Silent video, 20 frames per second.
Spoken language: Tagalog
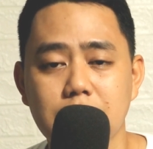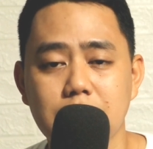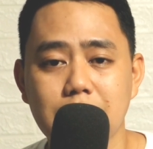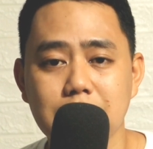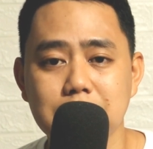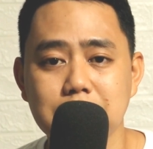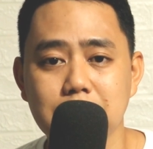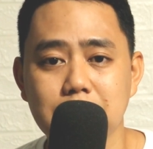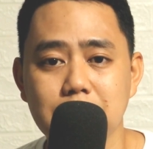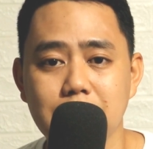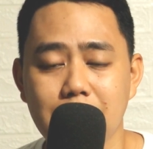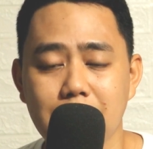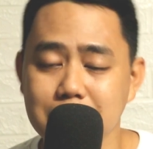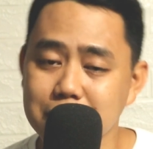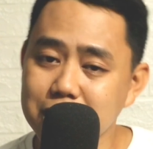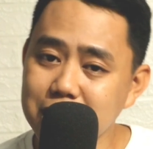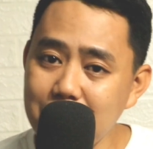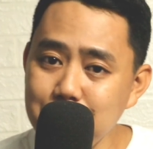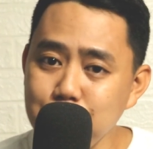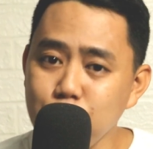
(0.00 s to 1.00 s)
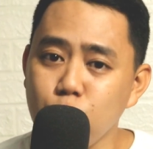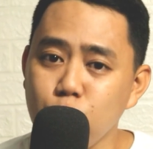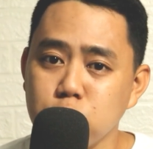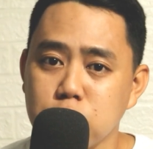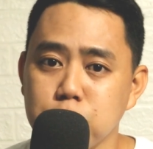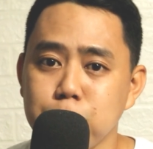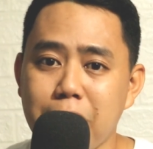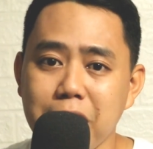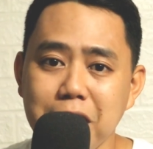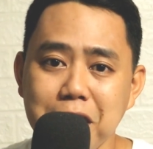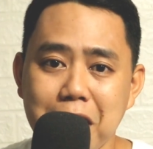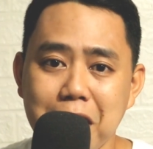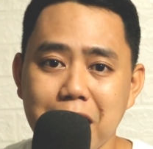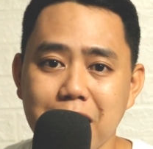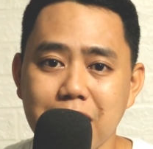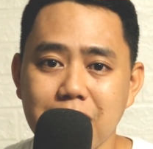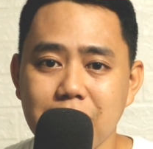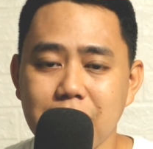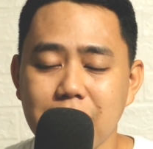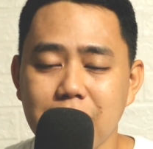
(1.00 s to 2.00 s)
Kasi as time goes by
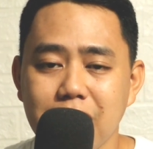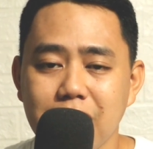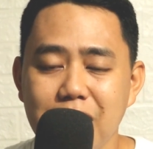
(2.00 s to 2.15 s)
then,